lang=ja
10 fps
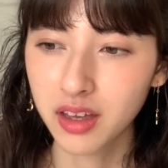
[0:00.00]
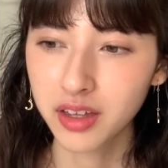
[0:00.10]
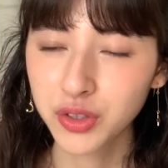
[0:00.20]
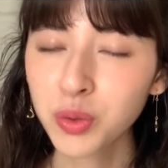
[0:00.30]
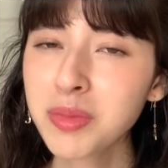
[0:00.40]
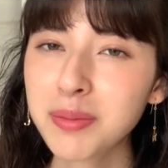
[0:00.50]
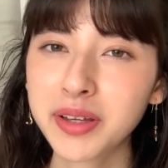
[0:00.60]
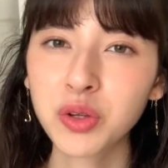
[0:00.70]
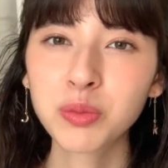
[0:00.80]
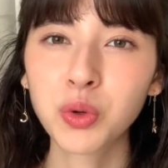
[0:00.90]
読めば
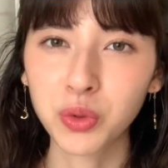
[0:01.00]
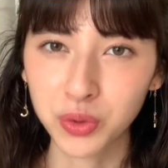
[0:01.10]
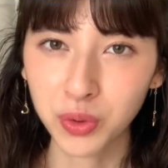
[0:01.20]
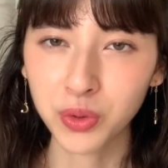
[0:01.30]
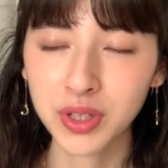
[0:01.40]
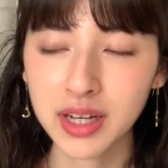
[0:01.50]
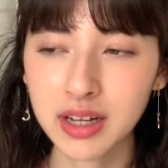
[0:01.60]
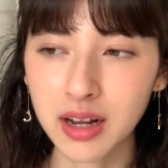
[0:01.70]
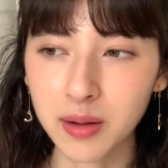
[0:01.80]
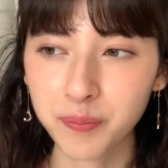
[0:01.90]
読むほどなん
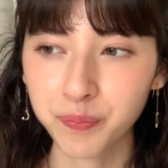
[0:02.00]
か